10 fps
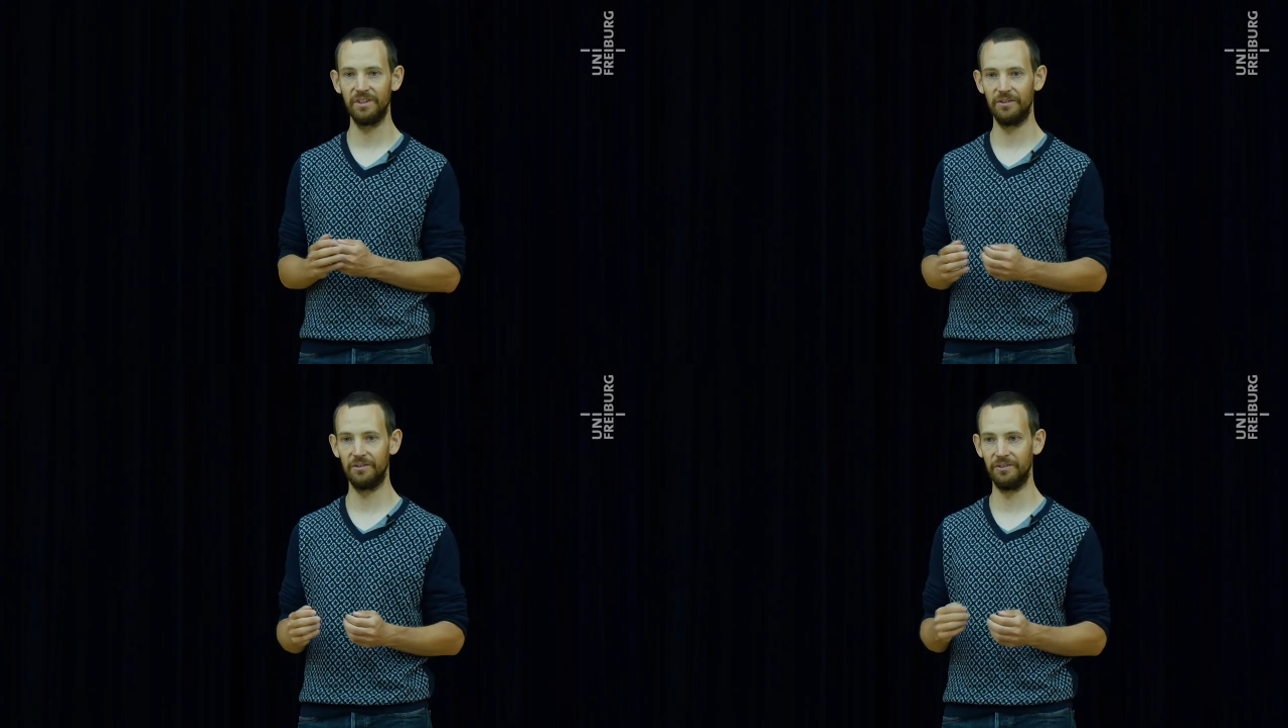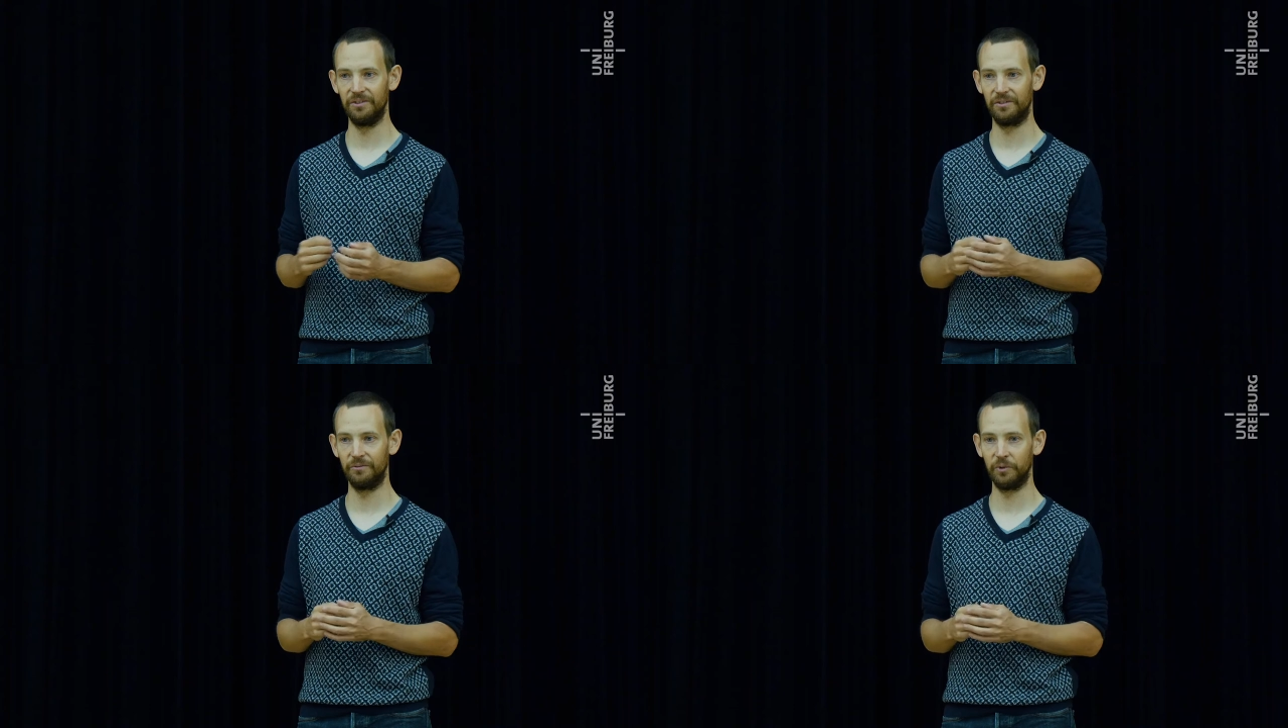
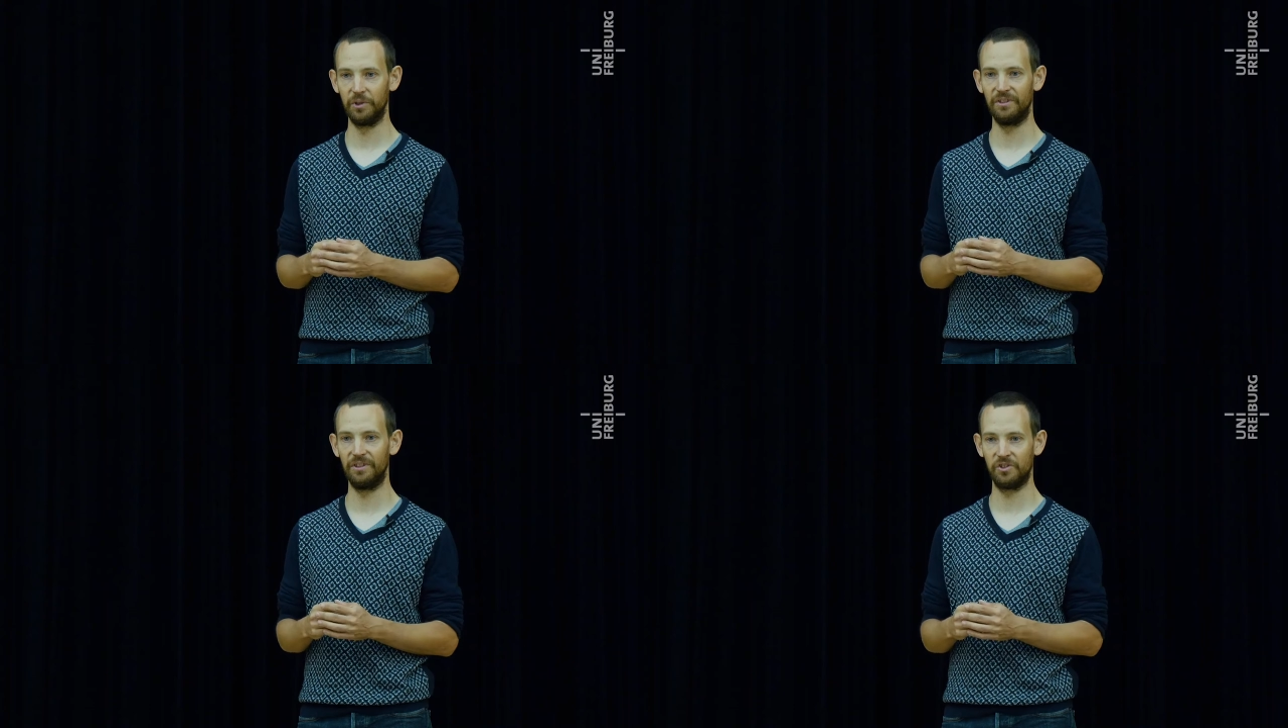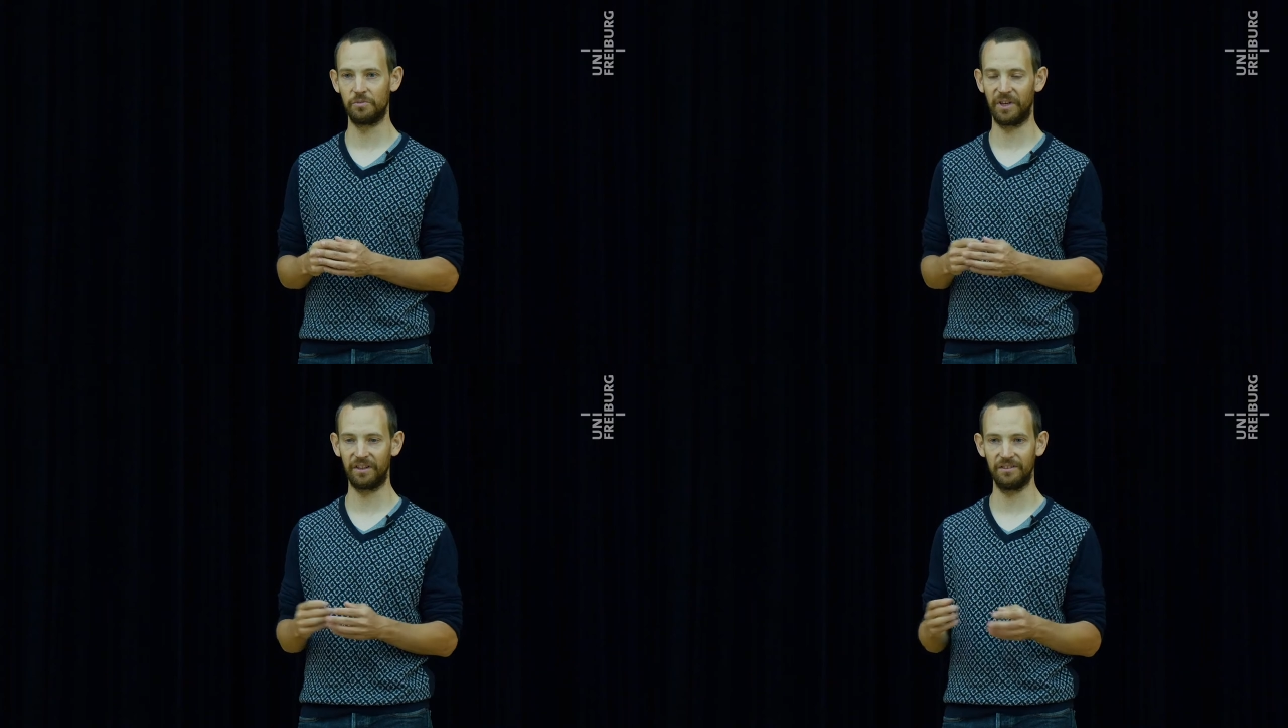und würden
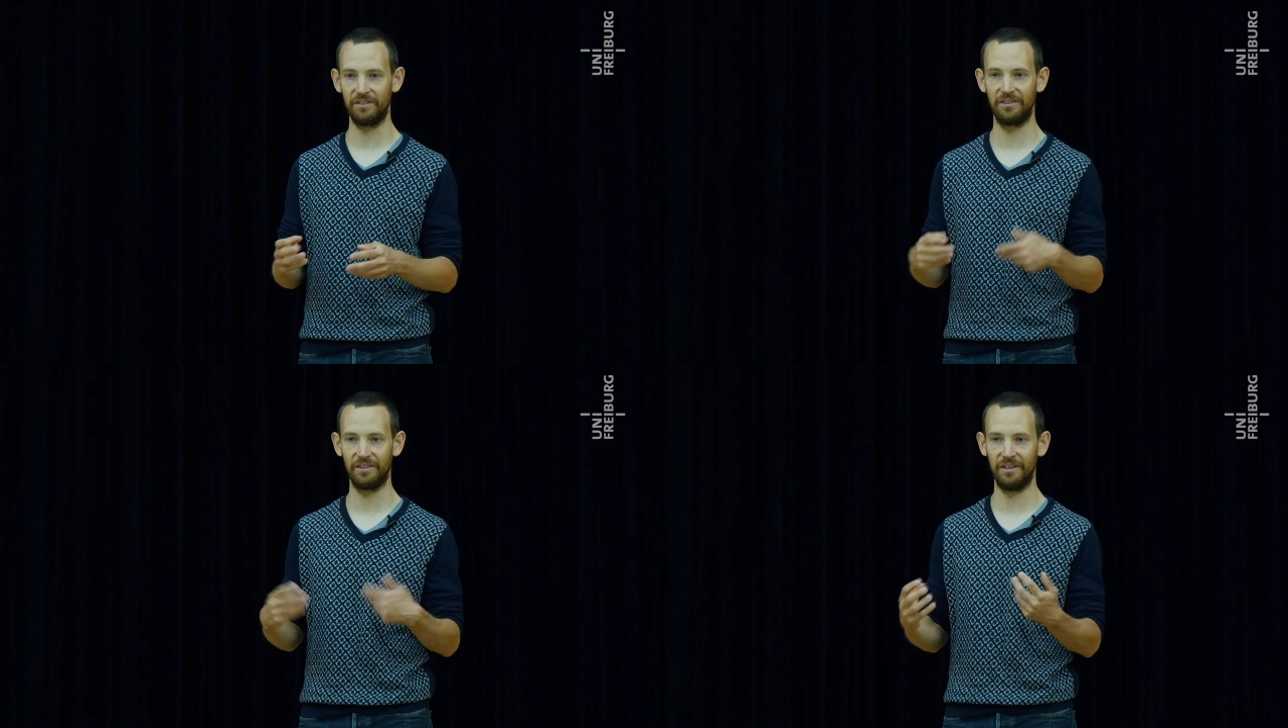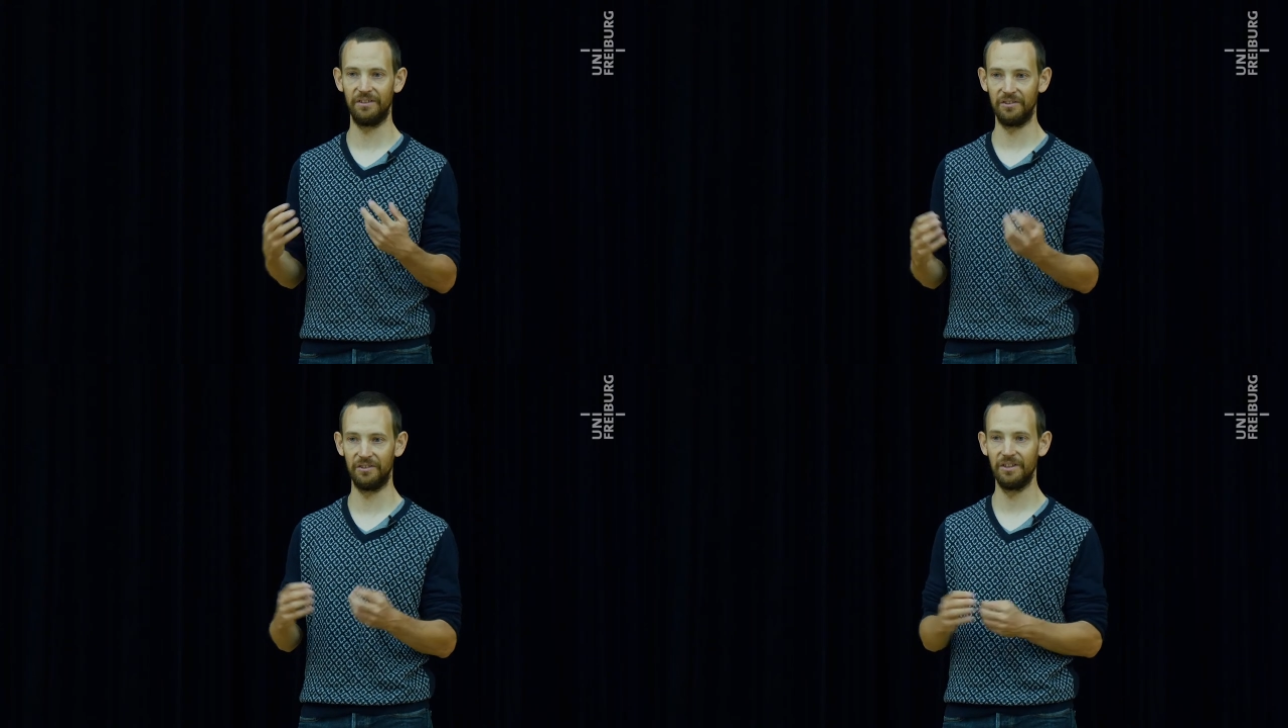entsprechend
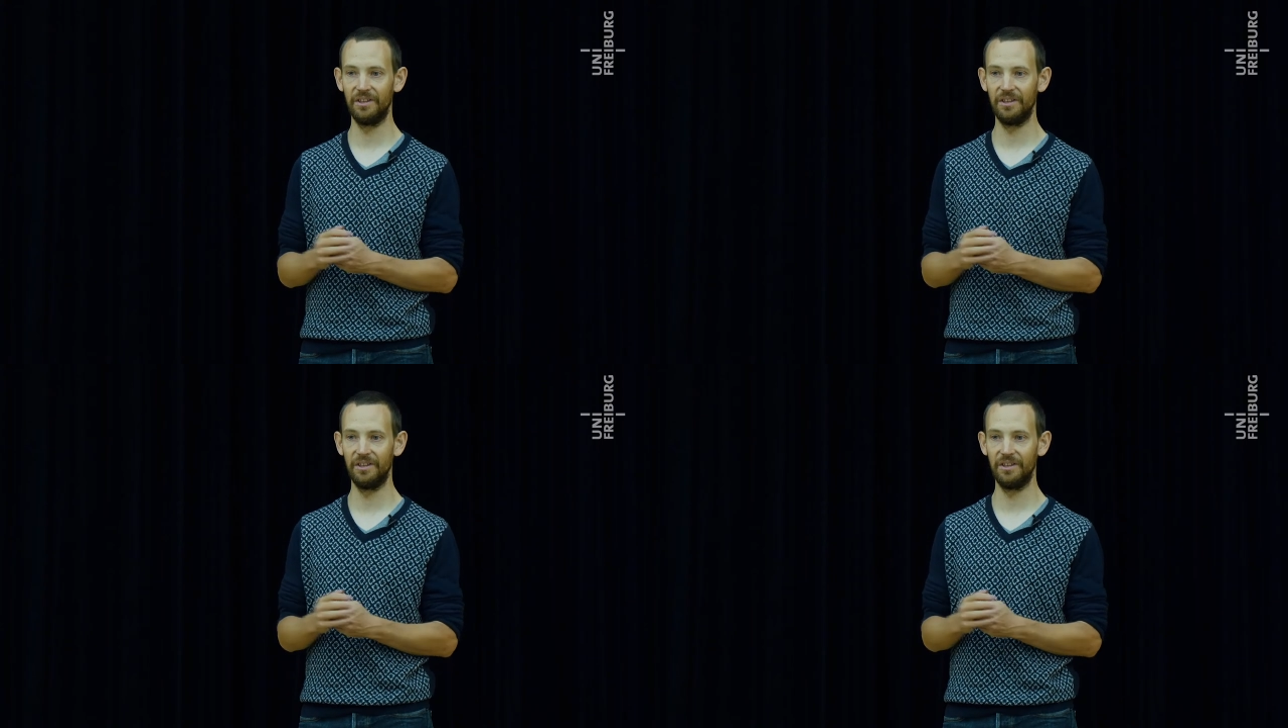eine